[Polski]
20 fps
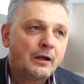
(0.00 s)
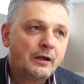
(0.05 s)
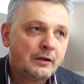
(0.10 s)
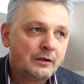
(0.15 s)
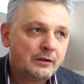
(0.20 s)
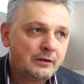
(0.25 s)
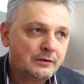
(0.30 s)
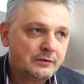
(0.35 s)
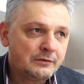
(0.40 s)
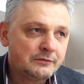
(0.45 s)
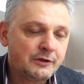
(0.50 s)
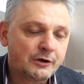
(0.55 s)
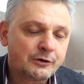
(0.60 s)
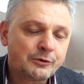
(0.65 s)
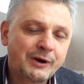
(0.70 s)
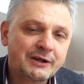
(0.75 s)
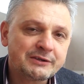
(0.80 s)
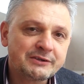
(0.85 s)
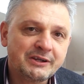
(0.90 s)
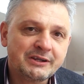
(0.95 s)
E,
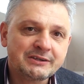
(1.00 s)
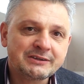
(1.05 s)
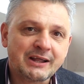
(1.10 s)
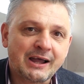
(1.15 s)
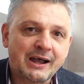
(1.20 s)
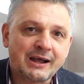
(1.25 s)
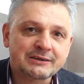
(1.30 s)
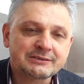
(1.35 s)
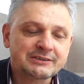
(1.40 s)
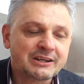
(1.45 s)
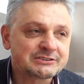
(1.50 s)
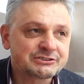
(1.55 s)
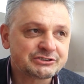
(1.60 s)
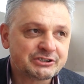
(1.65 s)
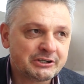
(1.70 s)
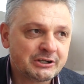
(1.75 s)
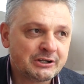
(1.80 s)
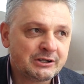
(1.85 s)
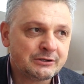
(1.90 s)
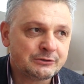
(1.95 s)
dokładnie tak,
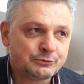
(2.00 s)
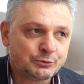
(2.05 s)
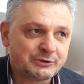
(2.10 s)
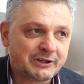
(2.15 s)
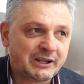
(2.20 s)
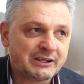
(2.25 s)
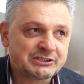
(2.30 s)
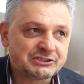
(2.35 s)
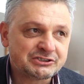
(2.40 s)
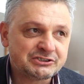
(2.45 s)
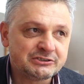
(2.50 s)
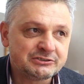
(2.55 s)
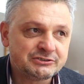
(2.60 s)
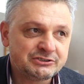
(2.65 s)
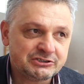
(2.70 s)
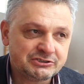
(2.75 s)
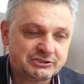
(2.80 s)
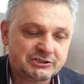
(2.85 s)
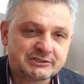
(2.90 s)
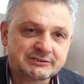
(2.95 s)
także tutaj
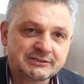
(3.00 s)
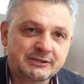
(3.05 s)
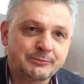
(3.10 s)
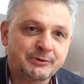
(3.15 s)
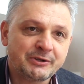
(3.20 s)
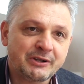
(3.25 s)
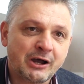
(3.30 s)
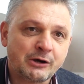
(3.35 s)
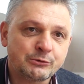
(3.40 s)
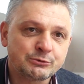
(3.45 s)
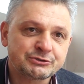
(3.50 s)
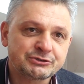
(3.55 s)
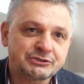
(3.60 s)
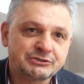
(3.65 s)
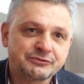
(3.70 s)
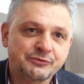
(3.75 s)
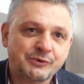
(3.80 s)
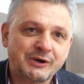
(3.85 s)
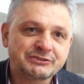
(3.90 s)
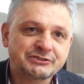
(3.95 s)
dzieci chcemy
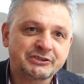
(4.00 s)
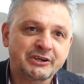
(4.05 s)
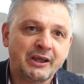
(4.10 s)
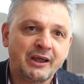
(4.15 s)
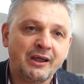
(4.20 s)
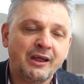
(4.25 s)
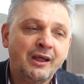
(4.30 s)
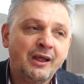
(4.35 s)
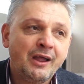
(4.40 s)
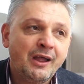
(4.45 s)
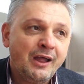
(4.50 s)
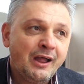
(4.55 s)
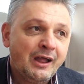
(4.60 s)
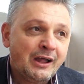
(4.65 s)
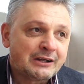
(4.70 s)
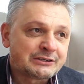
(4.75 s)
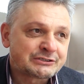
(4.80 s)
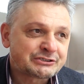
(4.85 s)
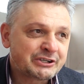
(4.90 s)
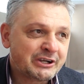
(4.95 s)
nauczyć właśnie,
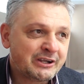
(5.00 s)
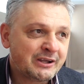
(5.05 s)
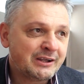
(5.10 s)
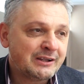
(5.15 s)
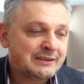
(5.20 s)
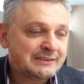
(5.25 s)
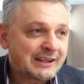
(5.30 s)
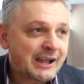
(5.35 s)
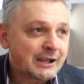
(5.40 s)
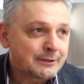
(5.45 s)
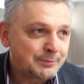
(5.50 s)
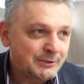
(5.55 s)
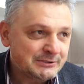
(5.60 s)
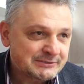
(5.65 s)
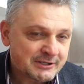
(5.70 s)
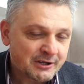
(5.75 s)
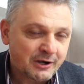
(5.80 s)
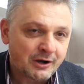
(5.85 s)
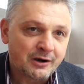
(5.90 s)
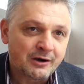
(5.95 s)
że tak
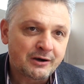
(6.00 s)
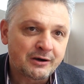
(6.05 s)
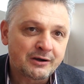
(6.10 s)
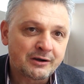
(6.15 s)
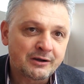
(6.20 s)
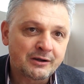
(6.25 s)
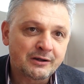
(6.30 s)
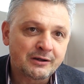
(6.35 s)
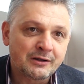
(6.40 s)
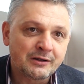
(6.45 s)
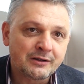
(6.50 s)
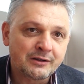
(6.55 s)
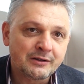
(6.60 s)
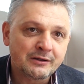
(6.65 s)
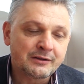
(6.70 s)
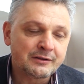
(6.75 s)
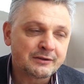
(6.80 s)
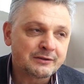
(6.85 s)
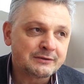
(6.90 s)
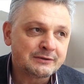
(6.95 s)
blisko
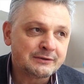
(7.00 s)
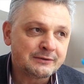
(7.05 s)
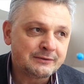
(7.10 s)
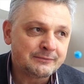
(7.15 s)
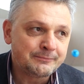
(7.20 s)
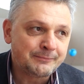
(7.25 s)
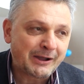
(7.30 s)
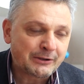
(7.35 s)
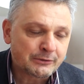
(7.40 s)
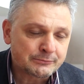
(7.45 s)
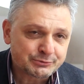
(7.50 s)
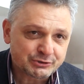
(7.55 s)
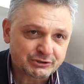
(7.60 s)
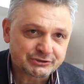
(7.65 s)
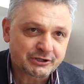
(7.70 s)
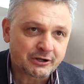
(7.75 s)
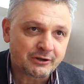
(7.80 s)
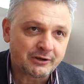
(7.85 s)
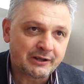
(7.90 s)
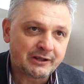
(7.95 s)
e, mają
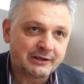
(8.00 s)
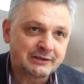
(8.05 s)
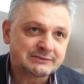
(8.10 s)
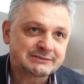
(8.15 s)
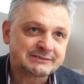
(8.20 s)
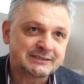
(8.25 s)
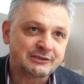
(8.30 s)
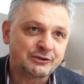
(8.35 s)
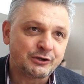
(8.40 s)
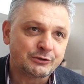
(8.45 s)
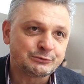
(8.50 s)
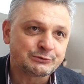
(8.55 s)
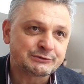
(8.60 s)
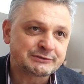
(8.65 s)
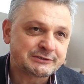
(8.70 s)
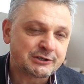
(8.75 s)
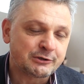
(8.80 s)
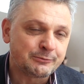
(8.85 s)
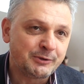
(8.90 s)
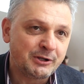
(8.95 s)
przedszkole stadionu
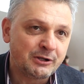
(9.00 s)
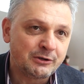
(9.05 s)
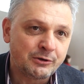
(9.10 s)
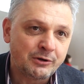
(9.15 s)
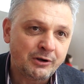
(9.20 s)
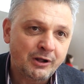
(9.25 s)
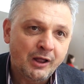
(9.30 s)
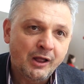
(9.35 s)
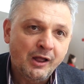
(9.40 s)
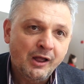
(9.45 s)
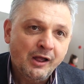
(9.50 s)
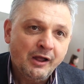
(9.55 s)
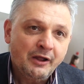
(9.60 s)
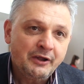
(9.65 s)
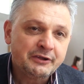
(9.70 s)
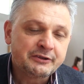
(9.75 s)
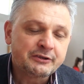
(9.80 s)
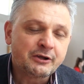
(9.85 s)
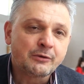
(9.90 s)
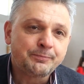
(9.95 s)
100 milu
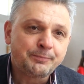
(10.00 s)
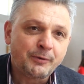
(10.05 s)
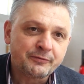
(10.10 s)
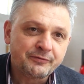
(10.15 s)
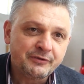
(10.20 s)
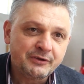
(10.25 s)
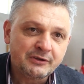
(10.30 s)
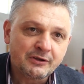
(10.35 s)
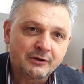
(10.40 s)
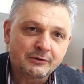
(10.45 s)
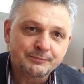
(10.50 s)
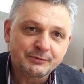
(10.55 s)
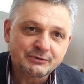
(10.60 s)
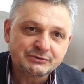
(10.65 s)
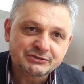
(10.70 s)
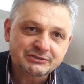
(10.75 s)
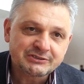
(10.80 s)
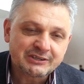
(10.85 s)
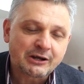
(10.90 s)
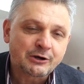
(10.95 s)
i to powinno
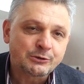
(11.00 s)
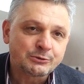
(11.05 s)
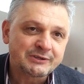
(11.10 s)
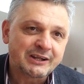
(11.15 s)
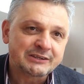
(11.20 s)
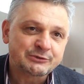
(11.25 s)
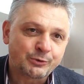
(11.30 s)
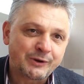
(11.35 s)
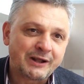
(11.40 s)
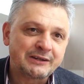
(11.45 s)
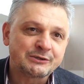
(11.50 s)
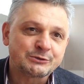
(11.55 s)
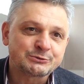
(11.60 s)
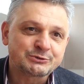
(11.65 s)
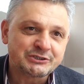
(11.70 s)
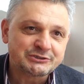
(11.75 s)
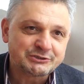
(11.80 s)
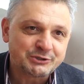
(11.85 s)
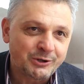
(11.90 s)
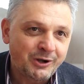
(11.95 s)
być taką
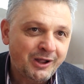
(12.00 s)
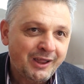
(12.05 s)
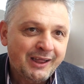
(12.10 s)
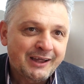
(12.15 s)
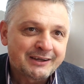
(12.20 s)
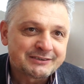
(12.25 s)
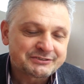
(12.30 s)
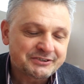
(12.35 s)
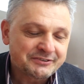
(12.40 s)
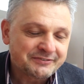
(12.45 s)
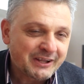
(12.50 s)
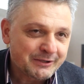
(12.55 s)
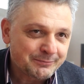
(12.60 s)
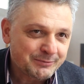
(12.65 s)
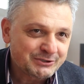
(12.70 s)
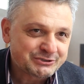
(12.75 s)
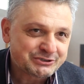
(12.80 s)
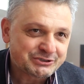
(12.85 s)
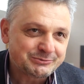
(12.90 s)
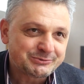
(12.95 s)
naturalną rzeczą, że w
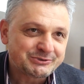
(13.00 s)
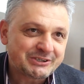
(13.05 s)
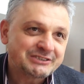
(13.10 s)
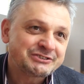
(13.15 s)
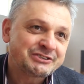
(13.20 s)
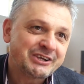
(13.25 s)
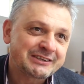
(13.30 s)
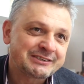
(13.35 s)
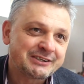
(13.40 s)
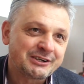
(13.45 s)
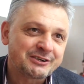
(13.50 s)
najbliższym czasie, jak